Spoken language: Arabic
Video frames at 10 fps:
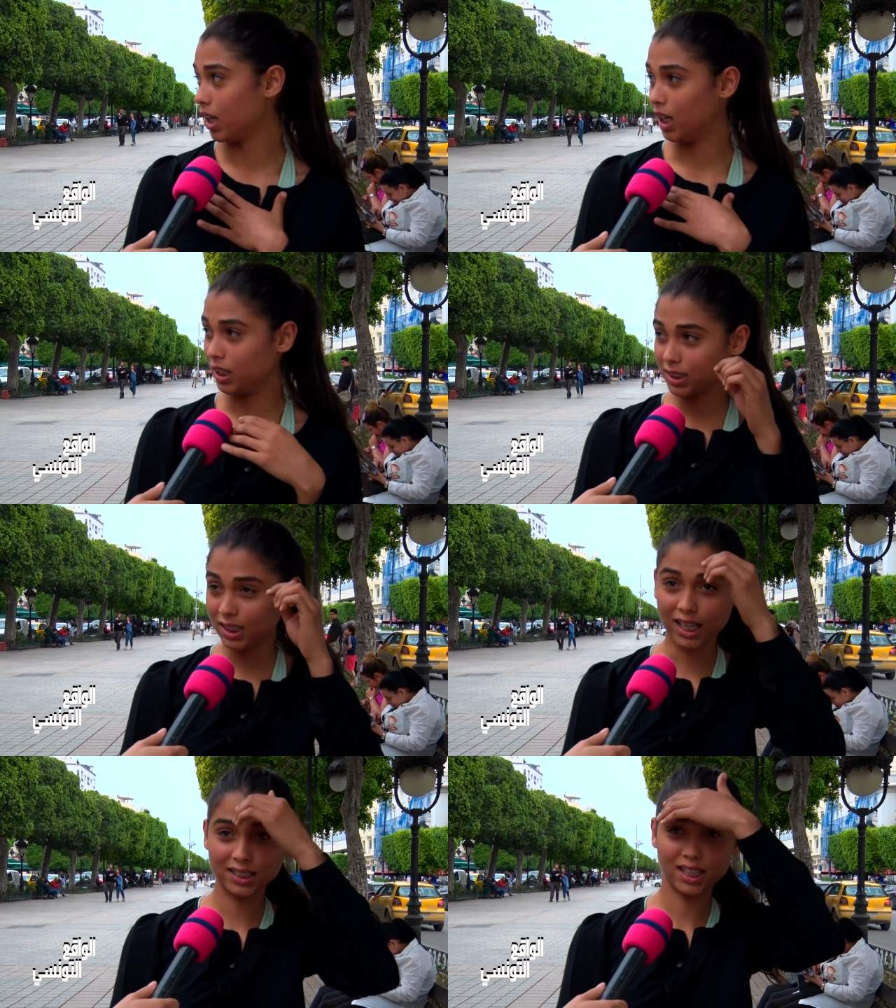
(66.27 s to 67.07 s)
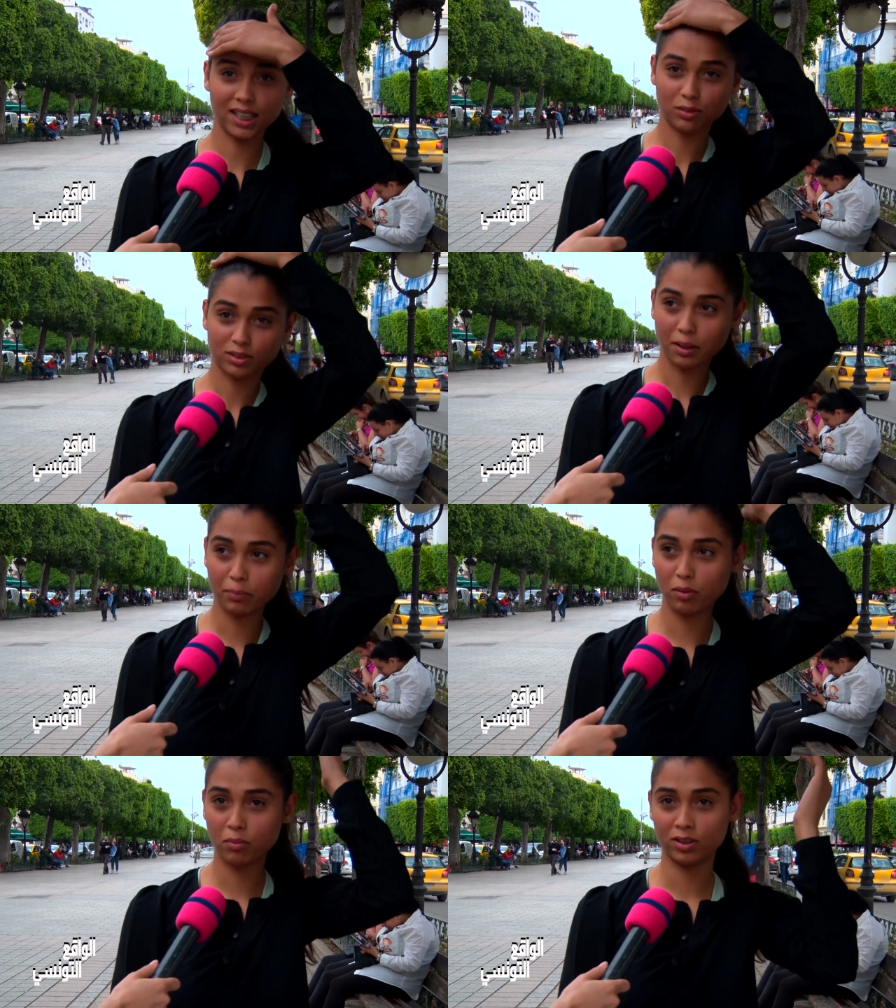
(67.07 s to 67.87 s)
حياتي عادية تو
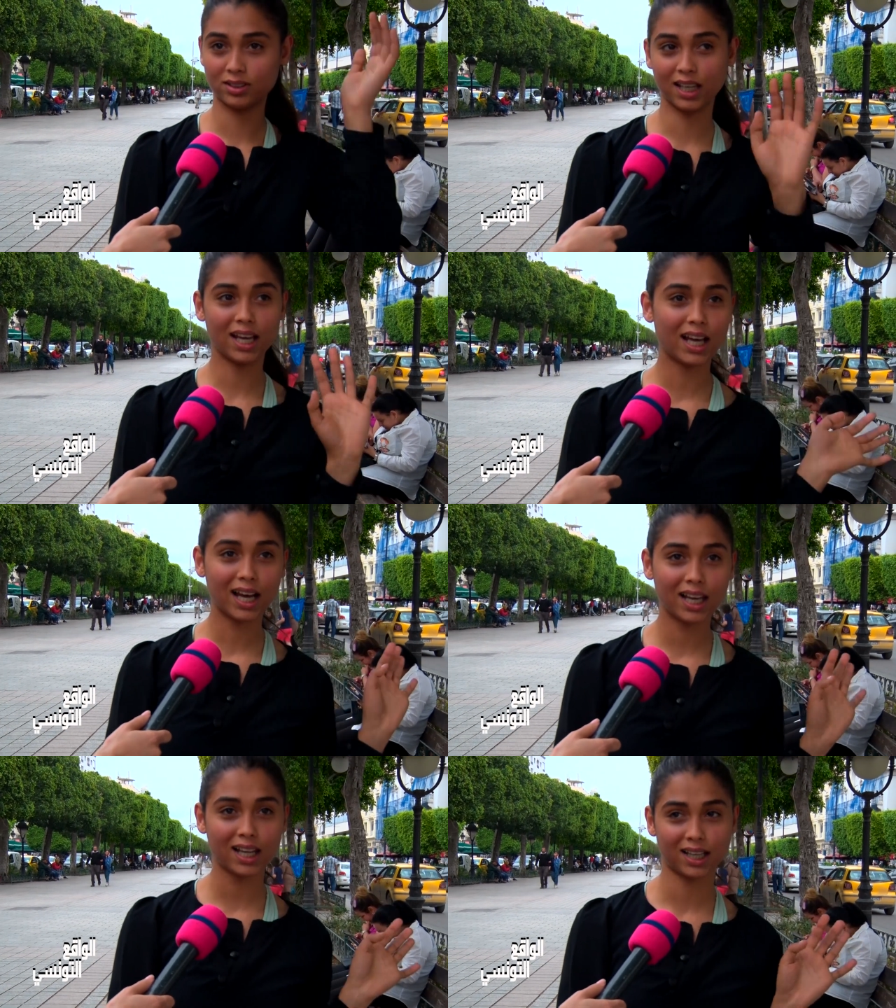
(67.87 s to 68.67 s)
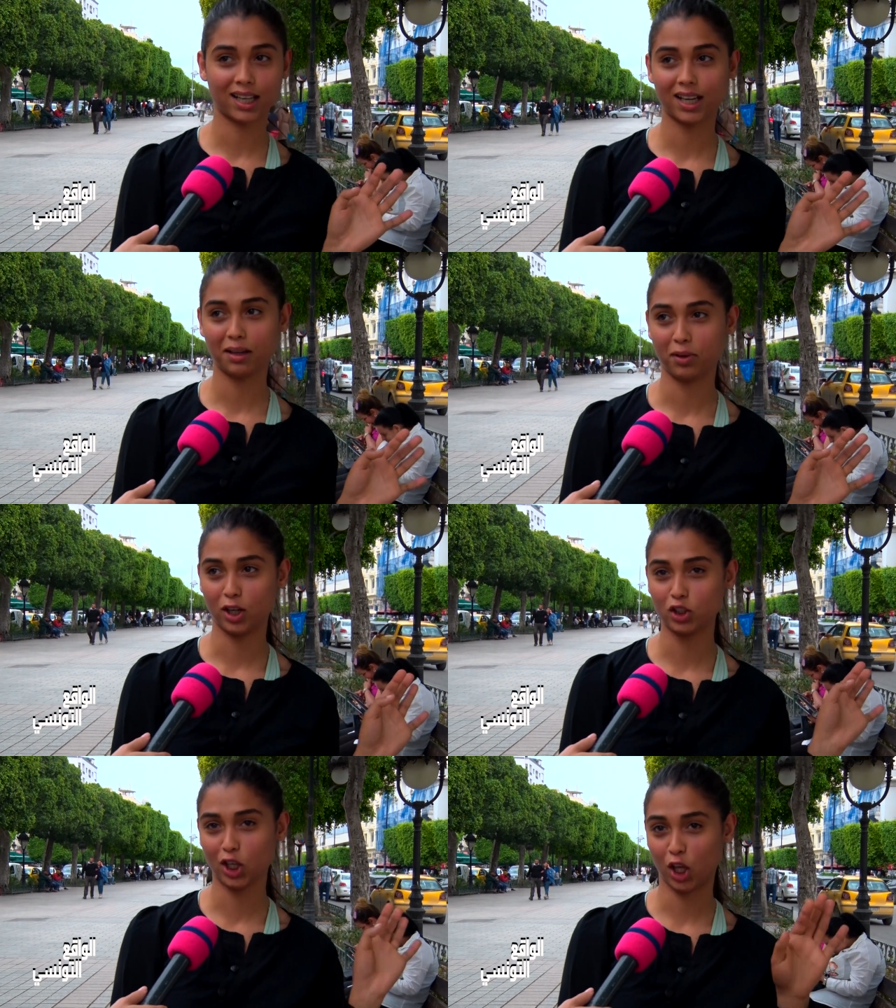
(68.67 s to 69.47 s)
سامبلومون سهلة على الاخر
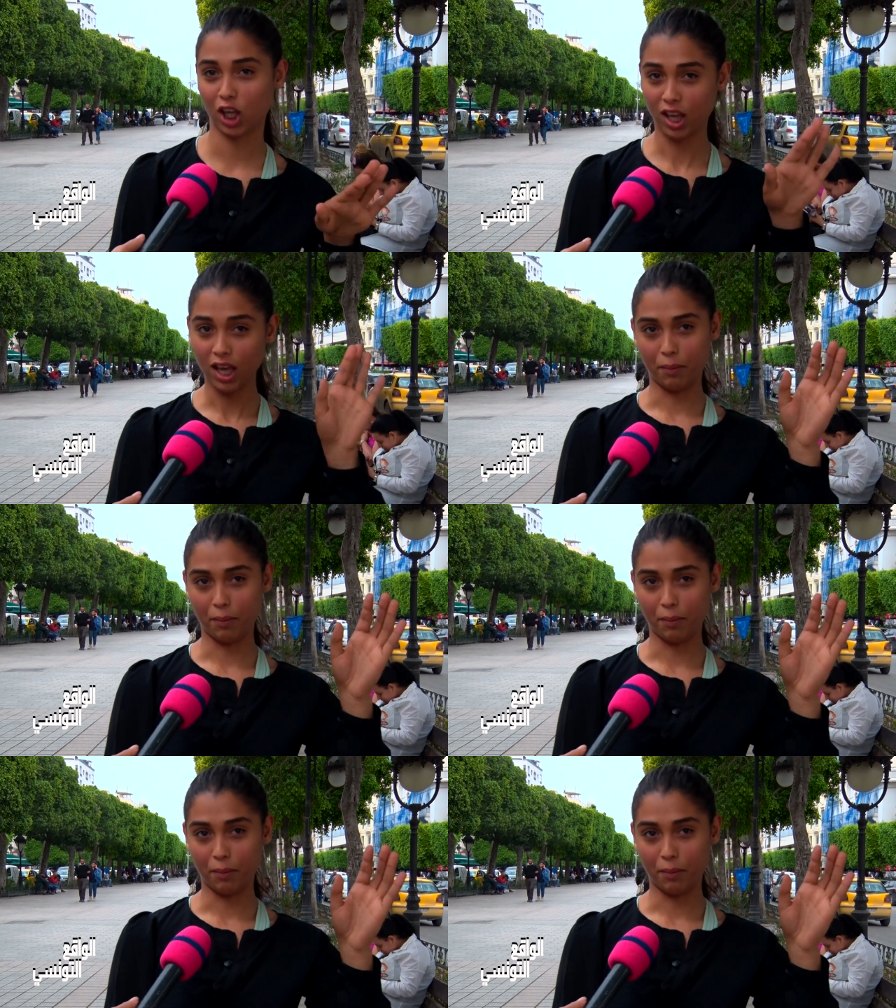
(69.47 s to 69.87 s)
ماهيش حكي